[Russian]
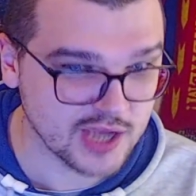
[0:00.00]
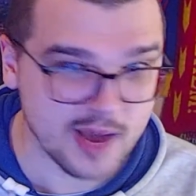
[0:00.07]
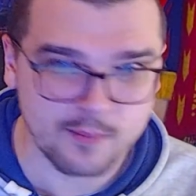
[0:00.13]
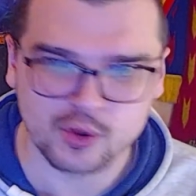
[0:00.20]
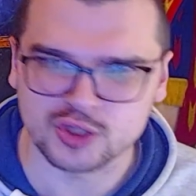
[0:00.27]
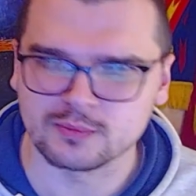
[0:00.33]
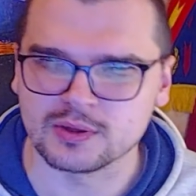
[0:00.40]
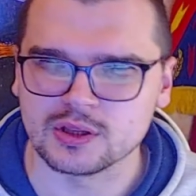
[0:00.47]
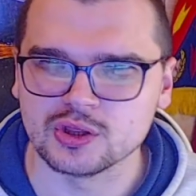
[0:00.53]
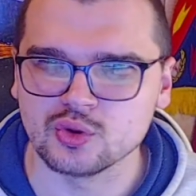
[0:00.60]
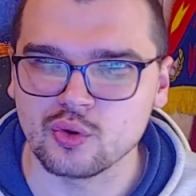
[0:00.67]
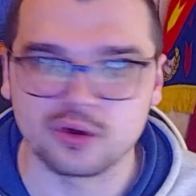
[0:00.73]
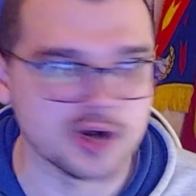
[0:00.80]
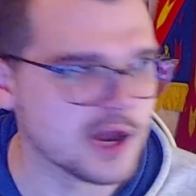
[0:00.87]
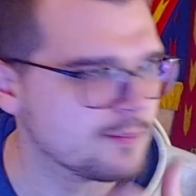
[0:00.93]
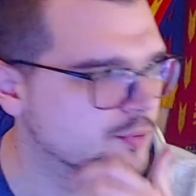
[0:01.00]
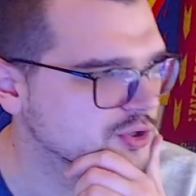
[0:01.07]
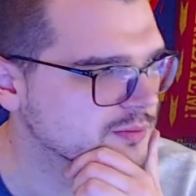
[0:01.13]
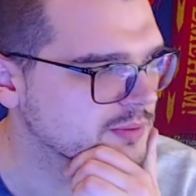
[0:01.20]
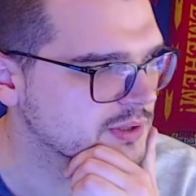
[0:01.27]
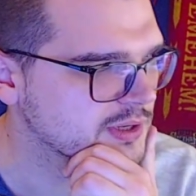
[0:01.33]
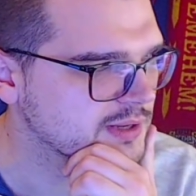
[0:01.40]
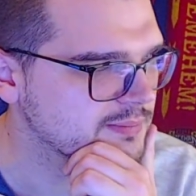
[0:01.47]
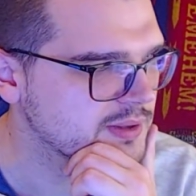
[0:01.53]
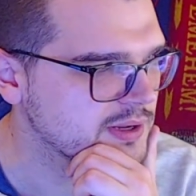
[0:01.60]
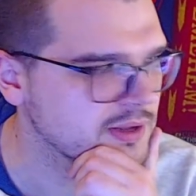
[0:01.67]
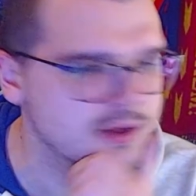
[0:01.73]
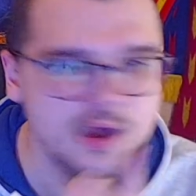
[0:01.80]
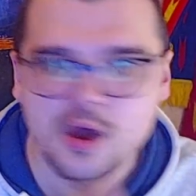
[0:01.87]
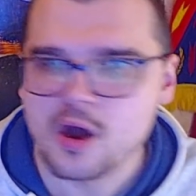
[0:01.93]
а может быть Нойер, а может быть Рибери,